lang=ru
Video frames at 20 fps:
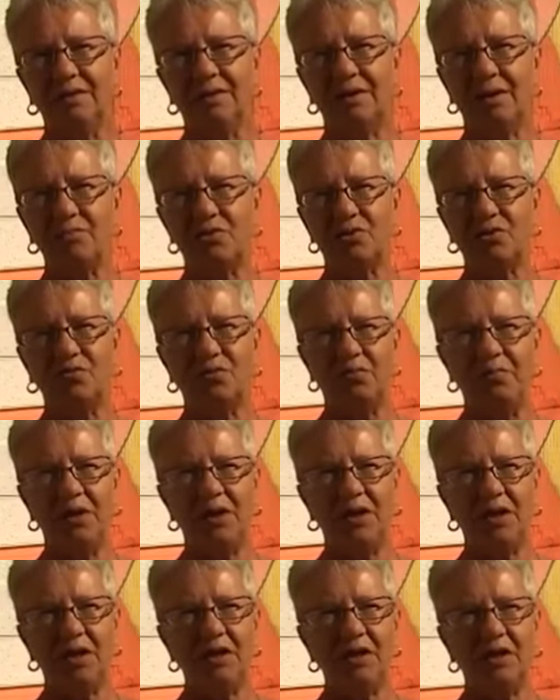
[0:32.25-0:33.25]
Нам
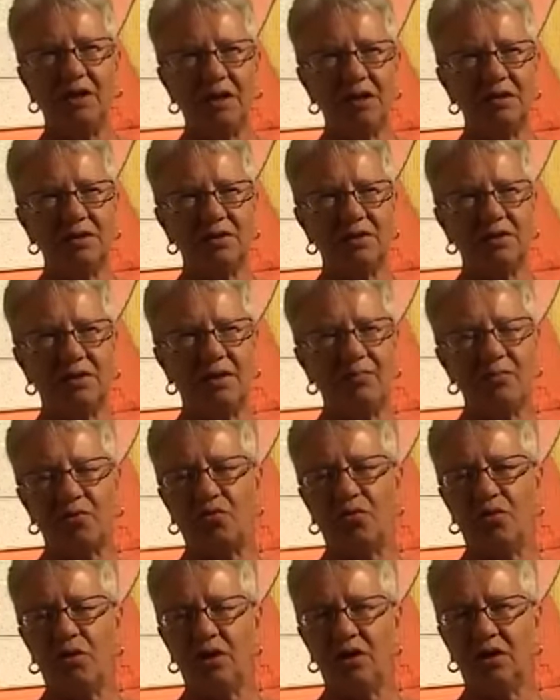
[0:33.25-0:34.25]
закупили они краски, сам
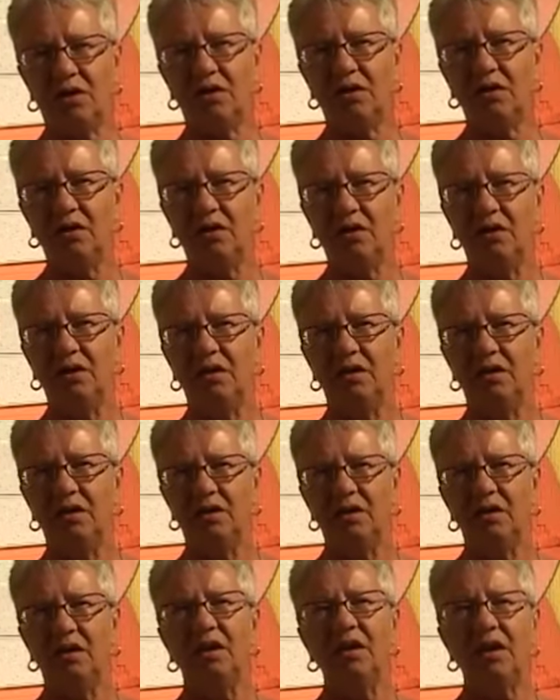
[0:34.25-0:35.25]
колер,
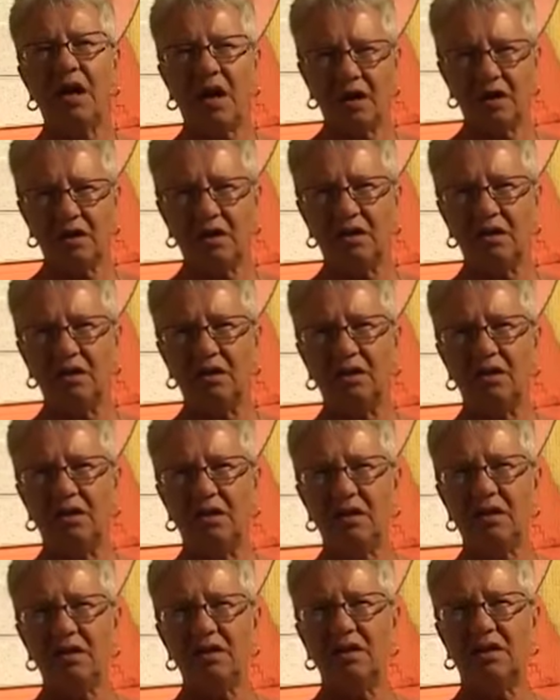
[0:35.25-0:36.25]
лак
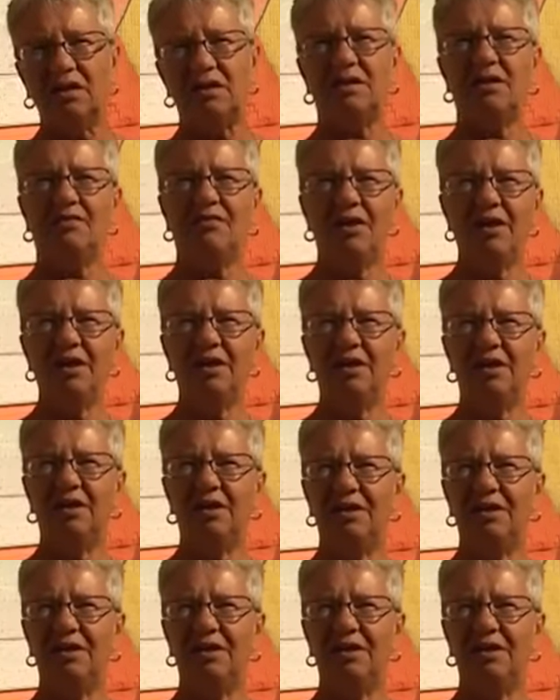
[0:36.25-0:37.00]
и разрисовали.